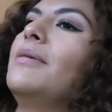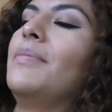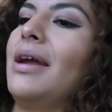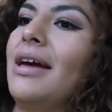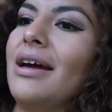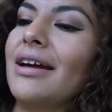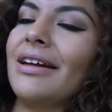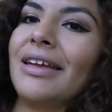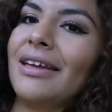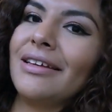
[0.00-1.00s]

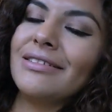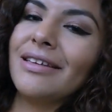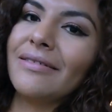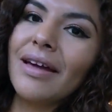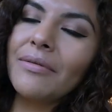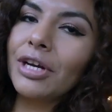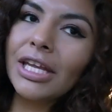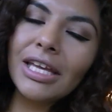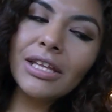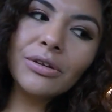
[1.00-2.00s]
para que se vea
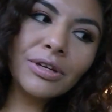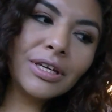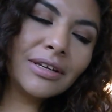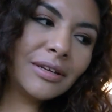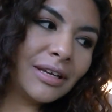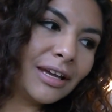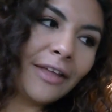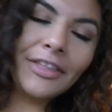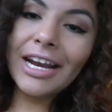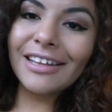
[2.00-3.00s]
bonito y
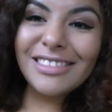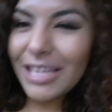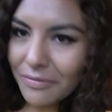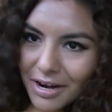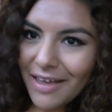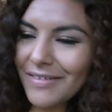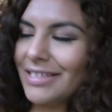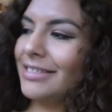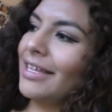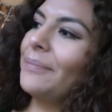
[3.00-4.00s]
atractivo a la
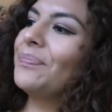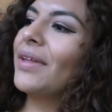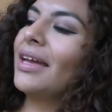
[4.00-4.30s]
vista,